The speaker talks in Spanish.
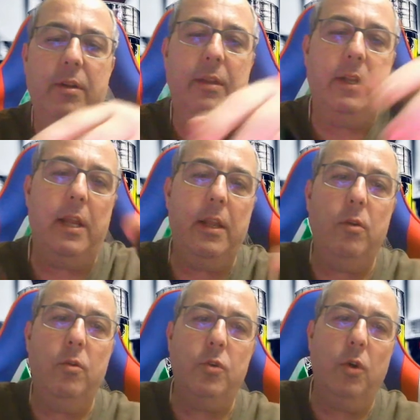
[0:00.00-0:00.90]
Trae
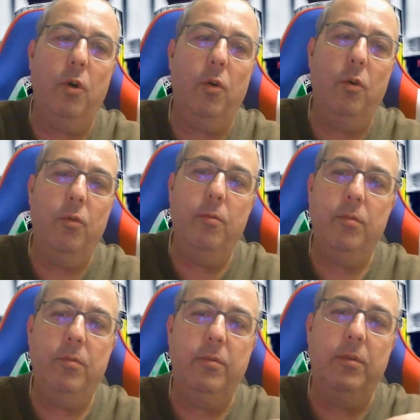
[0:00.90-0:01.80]
incluso
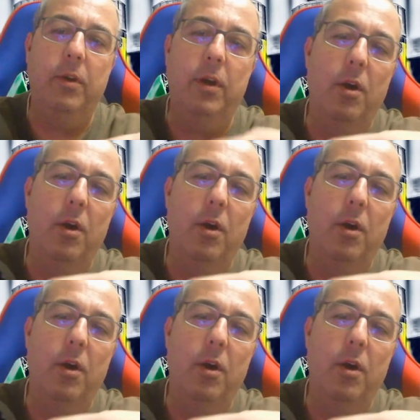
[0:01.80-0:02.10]
un,